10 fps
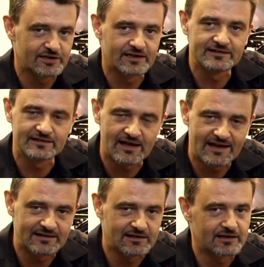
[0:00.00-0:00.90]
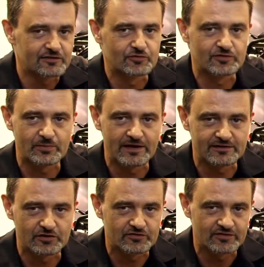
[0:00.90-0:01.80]
wieder die Highlights für
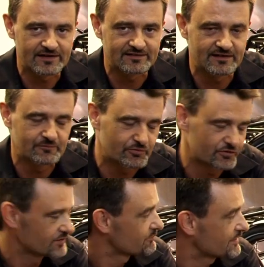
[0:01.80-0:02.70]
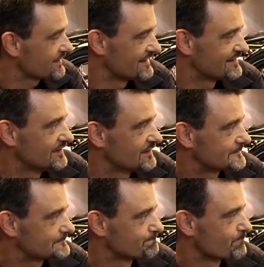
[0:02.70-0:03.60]
2016 präsentiert.
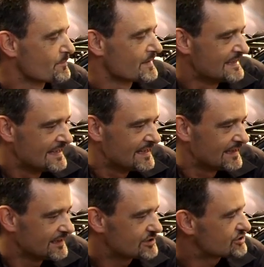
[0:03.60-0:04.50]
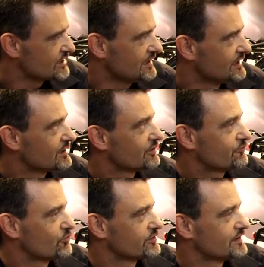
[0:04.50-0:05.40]
Ich stehe hier
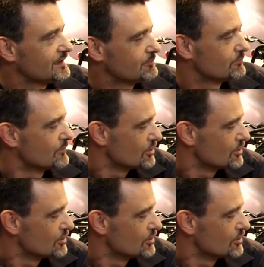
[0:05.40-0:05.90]
vor dem